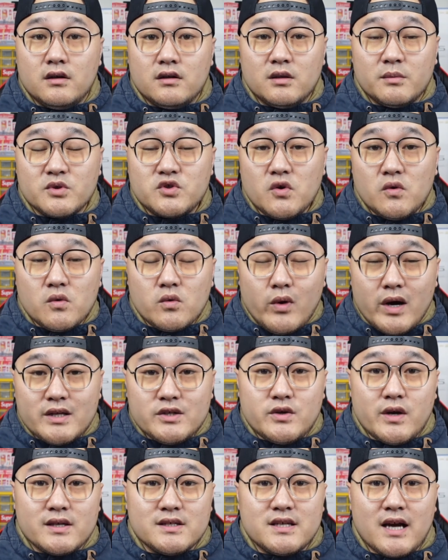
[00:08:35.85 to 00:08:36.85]
那么纵观
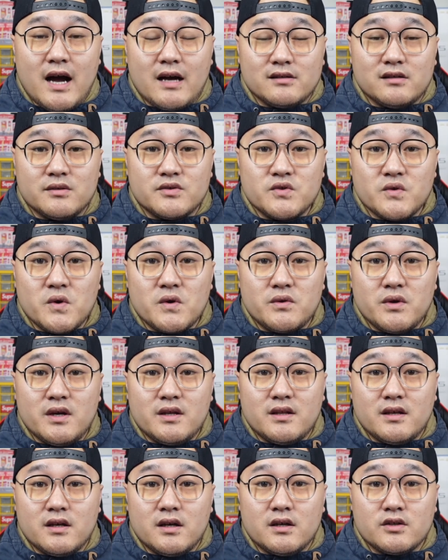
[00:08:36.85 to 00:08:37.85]
全场呢，中国队
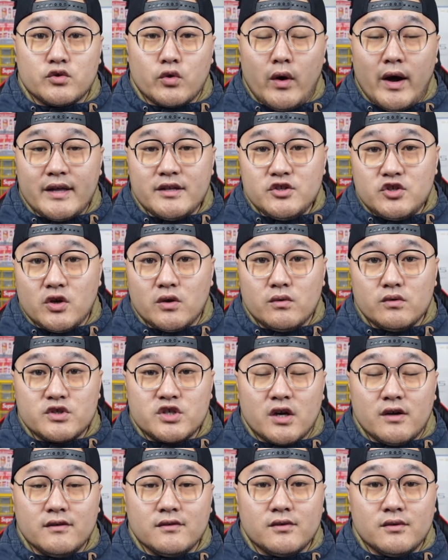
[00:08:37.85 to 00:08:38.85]
的传球
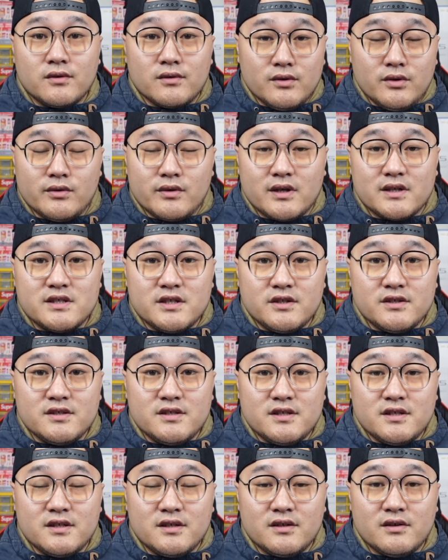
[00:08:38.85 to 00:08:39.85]
成功率呢，仅
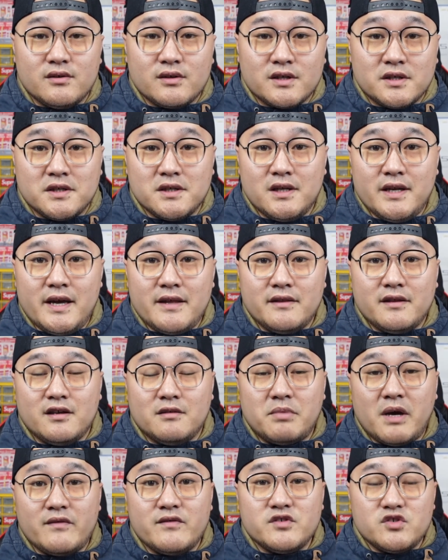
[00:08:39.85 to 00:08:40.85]
仅有可怜的
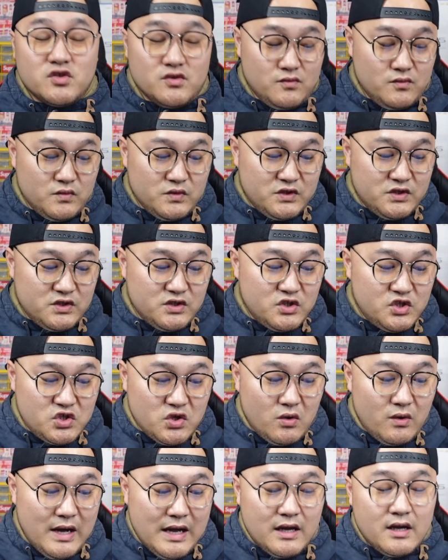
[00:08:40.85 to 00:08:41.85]
百分之五十
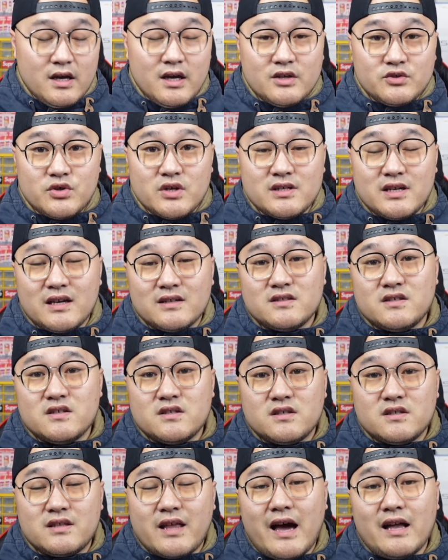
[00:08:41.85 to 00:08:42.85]
九啊！全场
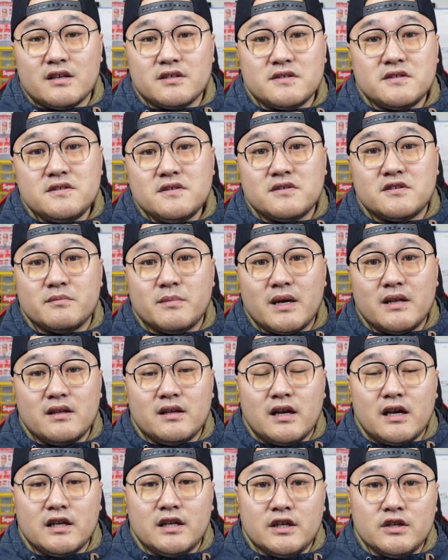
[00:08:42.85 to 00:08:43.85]
只打了四十门
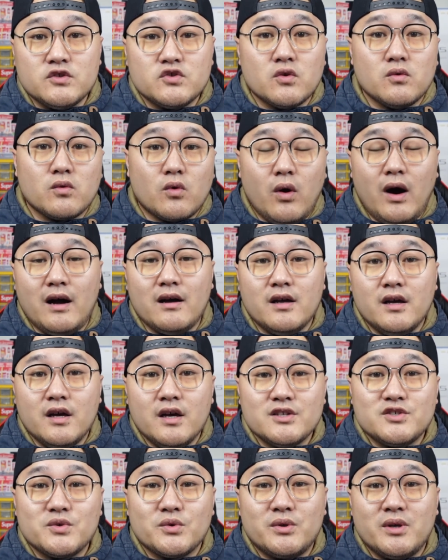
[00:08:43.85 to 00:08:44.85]
啊，零中框。
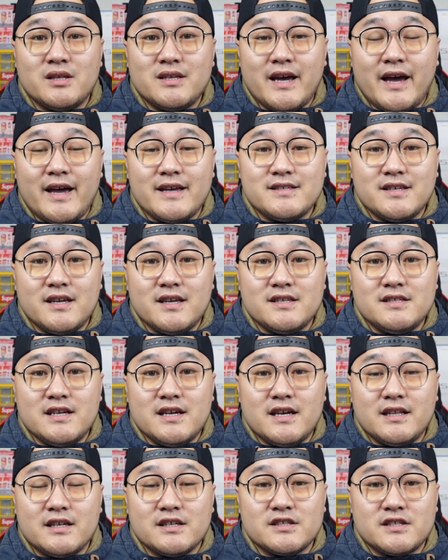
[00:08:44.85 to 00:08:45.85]
中国队在这一
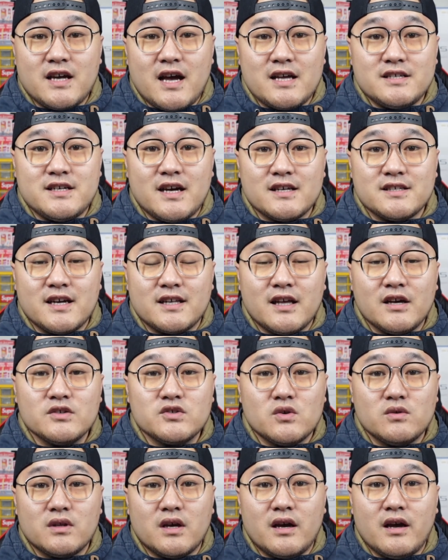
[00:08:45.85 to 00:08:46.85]
届的十二强赛当
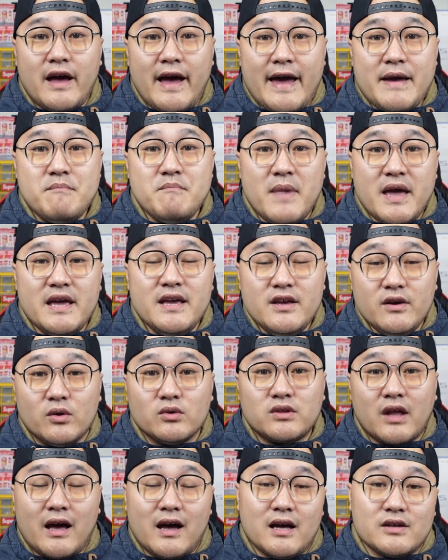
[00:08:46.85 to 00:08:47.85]
中呢，还没有
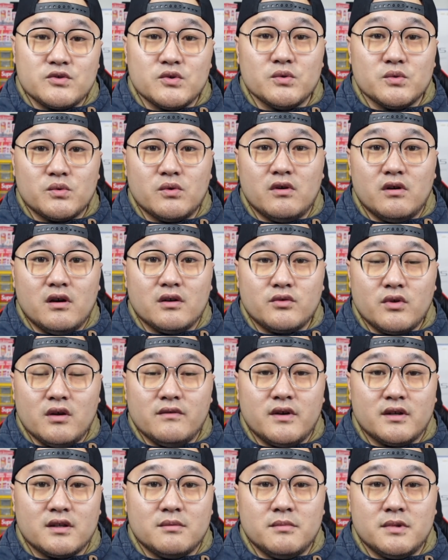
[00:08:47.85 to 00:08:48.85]
打中过对
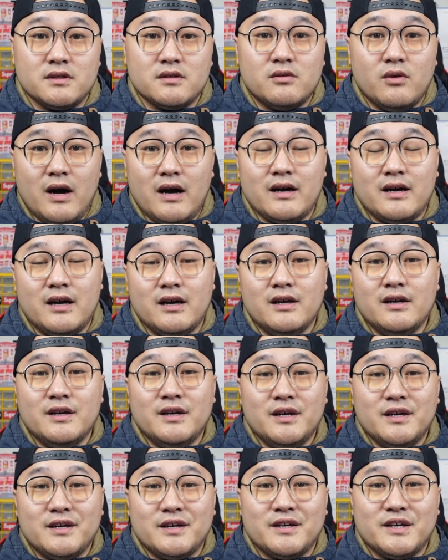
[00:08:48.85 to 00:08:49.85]
方的门框哈。
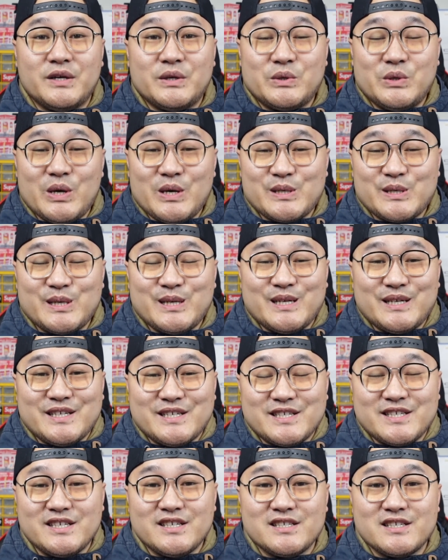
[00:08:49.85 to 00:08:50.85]
呃，确实
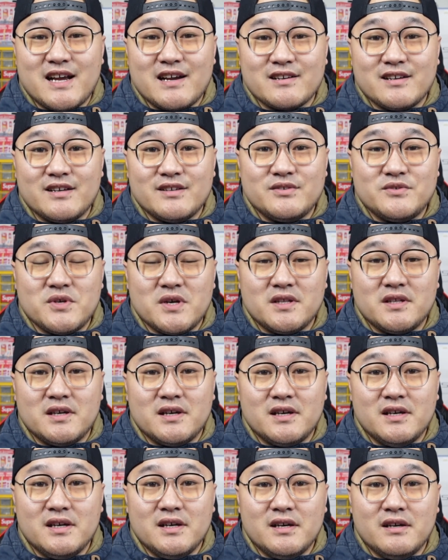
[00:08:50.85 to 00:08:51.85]
是让人觉
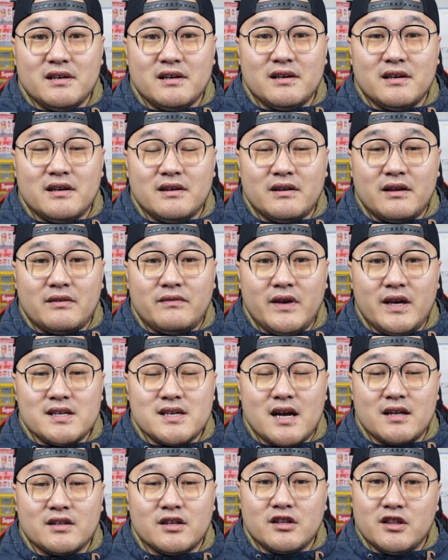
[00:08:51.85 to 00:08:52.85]
得呃非
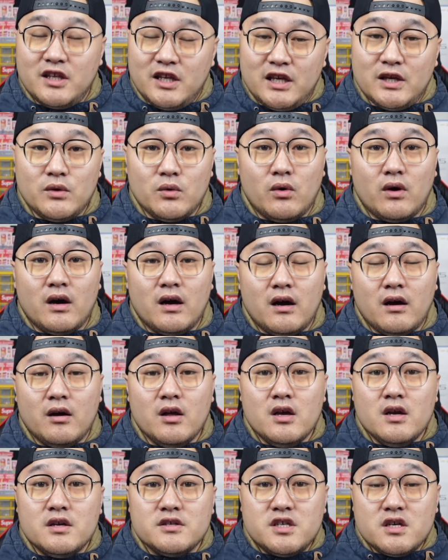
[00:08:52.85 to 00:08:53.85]
常的低落哈。
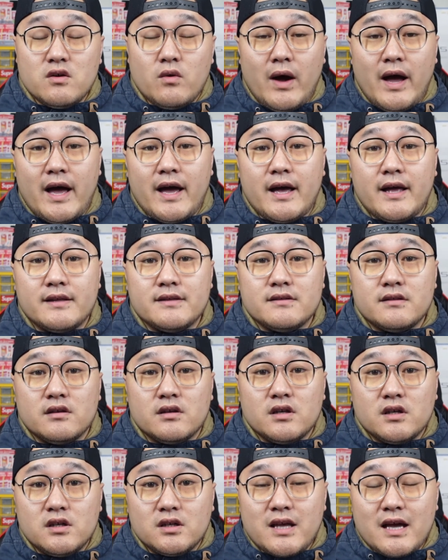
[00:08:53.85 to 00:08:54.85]
尽管
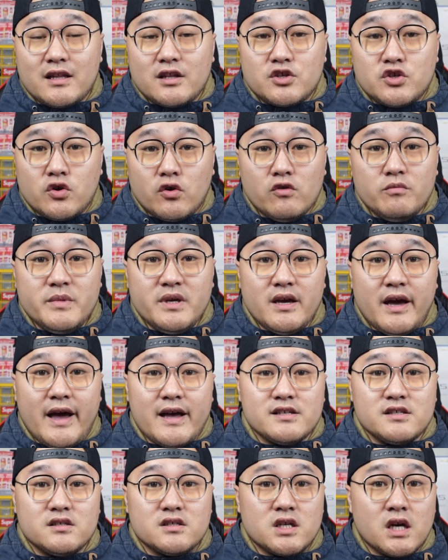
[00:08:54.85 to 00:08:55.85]
各大的球迷
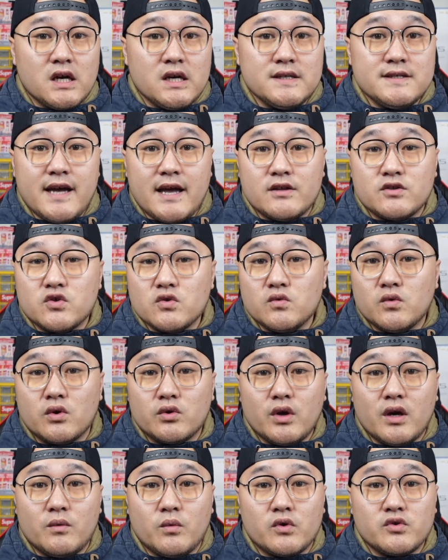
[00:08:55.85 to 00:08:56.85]
还是称赞中国
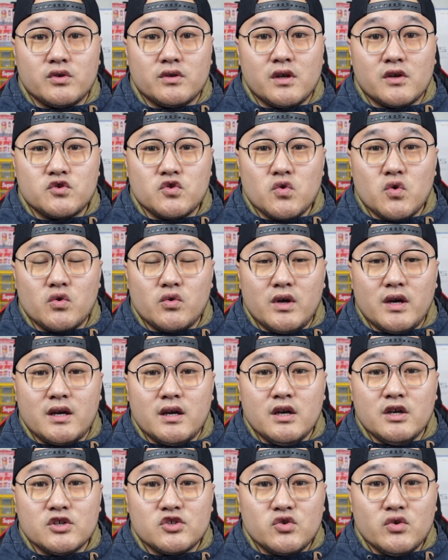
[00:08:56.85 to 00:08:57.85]
队，我觉得中国队
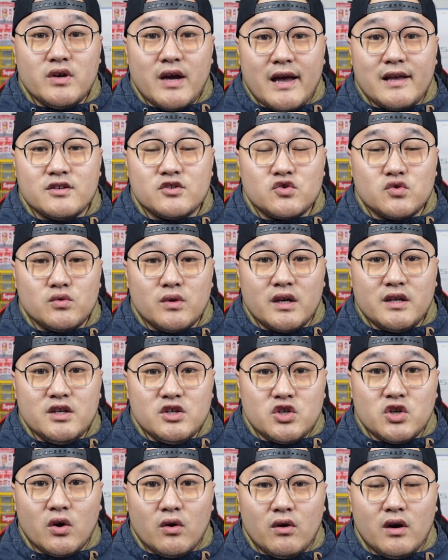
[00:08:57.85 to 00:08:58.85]
虽然输了一
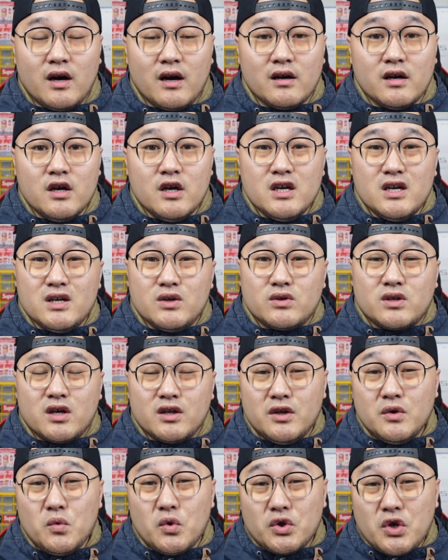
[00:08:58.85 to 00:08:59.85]
球啊。可
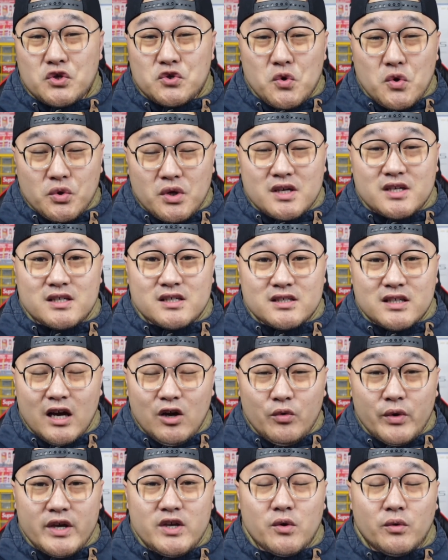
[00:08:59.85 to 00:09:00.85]
能我对中国队稍
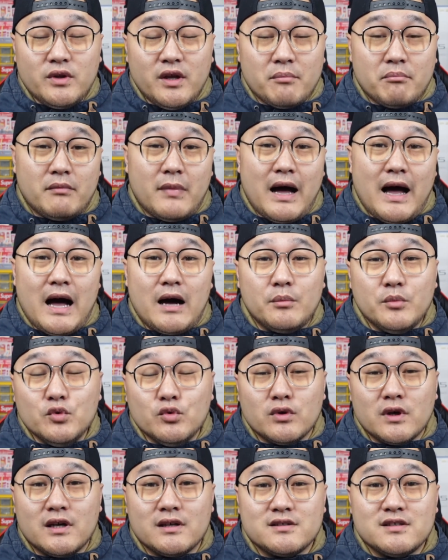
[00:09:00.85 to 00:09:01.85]
微有点麻
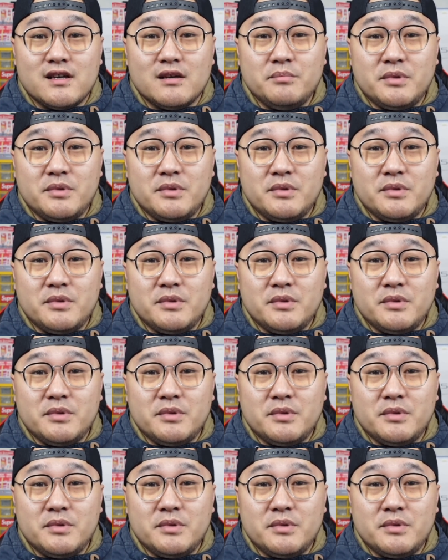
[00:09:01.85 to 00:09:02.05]
木了，这场